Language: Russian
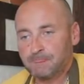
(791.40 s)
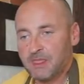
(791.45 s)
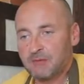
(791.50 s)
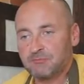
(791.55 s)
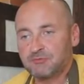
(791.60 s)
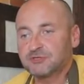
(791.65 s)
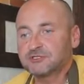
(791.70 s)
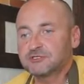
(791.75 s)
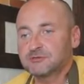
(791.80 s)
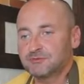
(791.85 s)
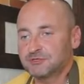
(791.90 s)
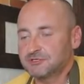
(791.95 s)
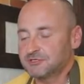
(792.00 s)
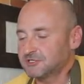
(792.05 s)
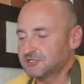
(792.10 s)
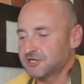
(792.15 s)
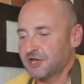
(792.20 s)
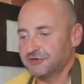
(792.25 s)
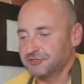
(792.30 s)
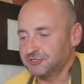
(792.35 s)
Просто
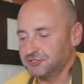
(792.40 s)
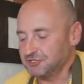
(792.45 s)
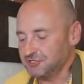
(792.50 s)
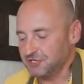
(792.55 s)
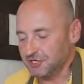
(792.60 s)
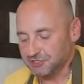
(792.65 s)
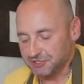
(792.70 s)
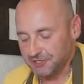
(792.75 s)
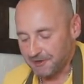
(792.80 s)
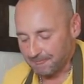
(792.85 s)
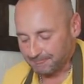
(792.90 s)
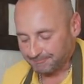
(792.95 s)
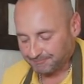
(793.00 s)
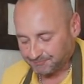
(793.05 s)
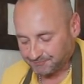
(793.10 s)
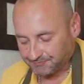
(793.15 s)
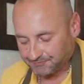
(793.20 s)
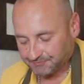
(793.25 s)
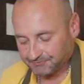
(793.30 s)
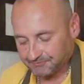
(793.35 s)
потрясающе нежный
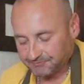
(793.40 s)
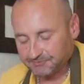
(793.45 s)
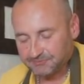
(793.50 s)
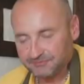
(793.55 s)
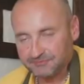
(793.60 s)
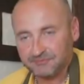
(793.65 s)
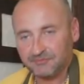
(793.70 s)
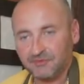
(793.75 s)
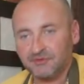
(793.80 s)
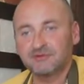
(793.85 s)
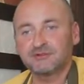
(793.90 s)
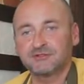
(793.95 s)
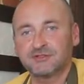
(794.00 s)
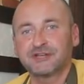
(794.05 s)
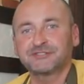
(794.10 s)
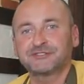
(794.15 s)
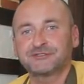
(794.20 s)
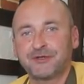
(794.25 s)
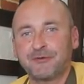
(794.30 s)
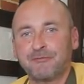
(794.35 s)

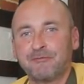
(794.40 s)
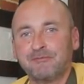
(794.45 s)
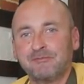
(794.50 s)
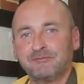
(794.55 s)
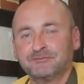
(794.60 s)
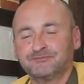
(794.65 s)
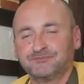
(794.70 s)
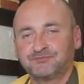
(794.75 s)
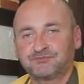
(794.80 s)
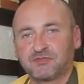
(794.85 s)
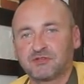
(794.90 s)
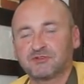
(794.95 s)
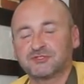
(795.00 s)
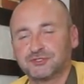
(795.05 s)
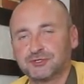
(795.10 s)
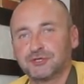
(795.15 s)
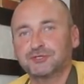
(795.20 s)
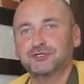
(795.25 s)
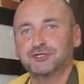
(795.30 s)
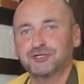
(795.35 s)
классный
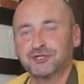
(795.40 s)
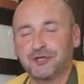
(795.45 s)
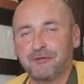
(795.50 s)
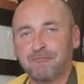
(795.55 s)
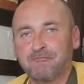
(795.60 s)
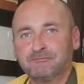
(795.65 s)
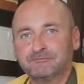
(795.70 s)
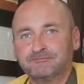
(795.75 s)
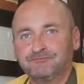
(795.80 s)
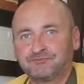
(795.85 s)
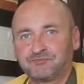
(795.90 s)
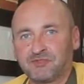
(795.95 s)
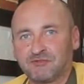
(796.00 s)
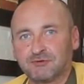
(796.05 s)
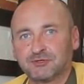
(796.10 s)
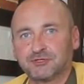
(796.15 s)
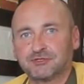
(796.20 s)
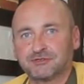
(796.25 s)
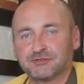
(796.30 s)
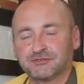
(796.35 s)
сочный,
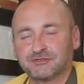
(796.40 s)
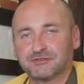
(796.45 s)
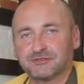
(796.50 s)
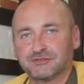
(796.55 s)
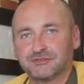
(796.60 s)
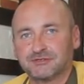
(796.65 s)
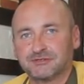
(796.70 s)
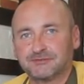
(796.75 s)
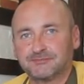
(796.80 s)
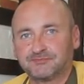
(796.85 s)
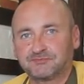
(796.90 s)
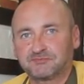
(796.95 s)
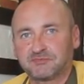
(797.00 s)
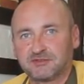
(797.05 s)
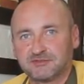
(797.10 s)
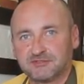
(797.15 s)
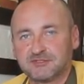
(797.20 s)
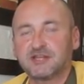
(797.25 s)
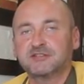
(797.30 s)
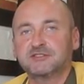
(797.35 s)
Вот э,
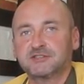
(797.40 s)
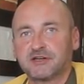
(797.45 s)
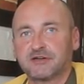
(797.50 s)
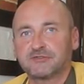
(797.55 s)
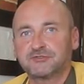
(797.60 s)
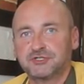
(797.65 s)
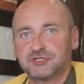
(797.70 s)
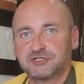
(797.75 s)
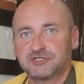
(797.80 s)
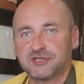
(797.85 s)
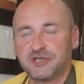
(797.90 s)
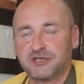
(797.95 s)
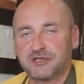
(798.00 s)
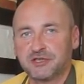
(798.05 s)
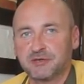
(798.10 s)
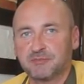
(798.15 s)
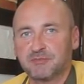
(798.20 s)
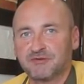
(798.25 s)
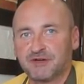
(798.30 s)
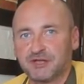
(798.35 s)
знаете, как в
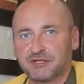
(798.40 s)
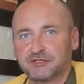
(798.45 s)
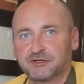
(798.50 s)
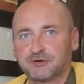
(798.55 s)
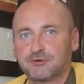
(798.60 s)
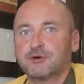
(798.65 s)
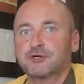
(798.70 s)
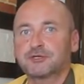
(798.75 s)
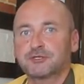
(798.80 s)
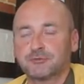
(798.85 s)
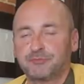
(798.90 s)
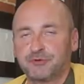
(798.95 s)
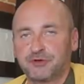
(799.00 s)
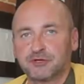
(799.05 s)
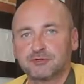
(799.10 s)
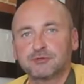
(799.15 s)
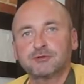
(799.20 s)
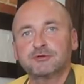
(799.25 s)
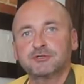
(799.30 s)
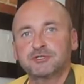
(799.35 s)
чизкейке, бывает такое, что
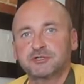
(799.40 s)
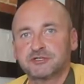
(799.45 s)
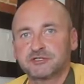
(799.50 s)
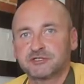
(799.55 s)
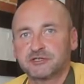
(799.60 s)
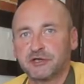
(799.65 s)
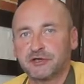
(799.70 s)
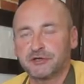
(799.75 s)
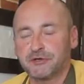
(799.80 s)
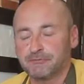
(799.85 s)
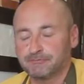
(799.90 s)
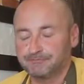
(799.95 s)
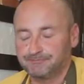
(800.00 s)
приготовить чизкейк,